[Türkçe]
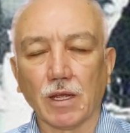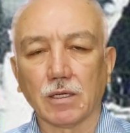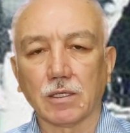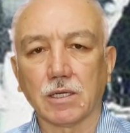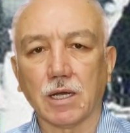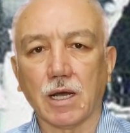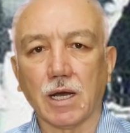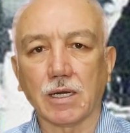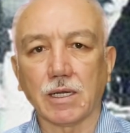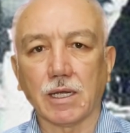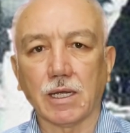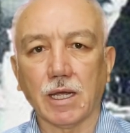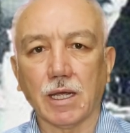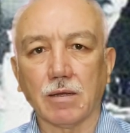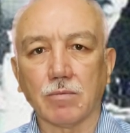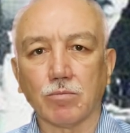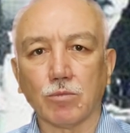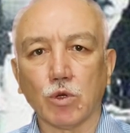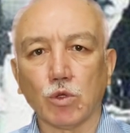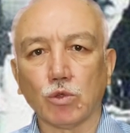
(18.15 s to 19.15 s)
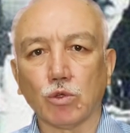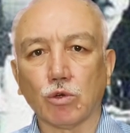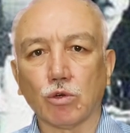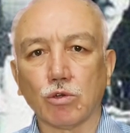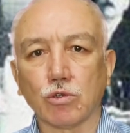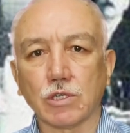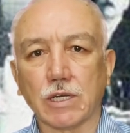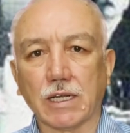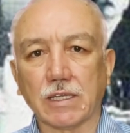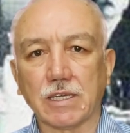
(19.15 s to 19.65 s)
Tarihe
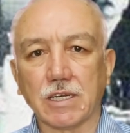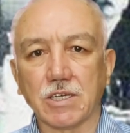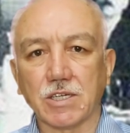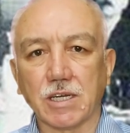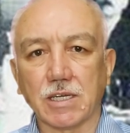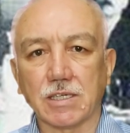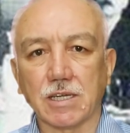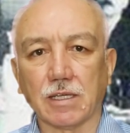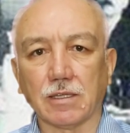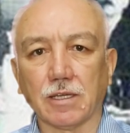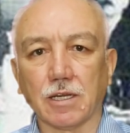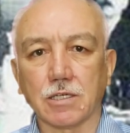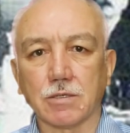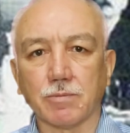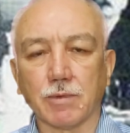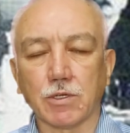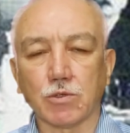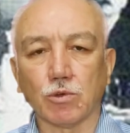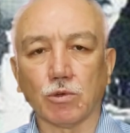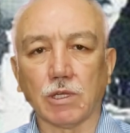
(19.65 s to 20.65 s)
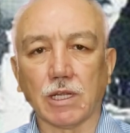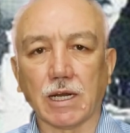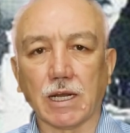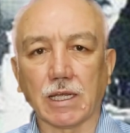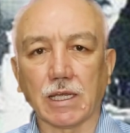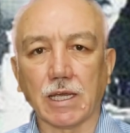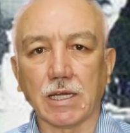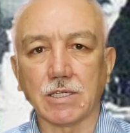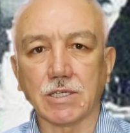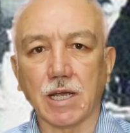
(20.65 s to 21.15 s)
Mondros Ateşkes Anlaşması
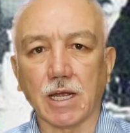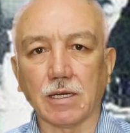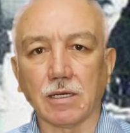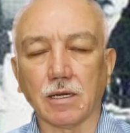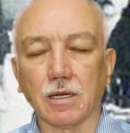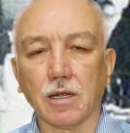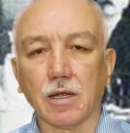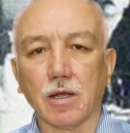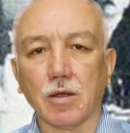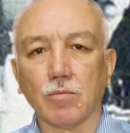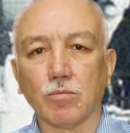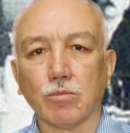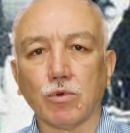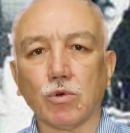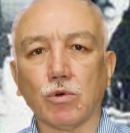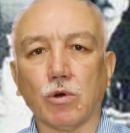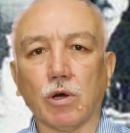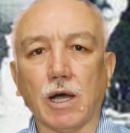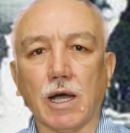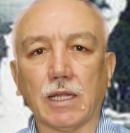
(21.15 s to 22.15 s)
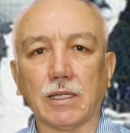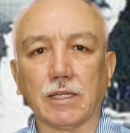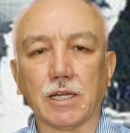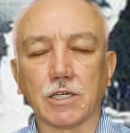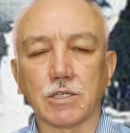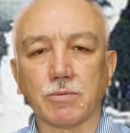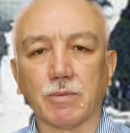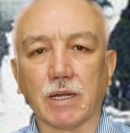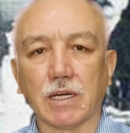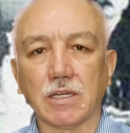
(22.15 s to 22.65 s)
olarak geçen bu
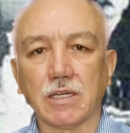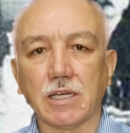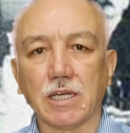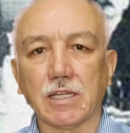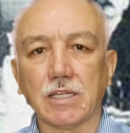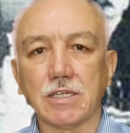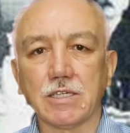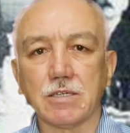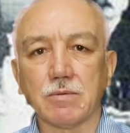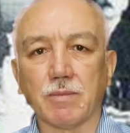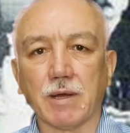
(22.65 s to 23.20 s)
anlaşmanın 7.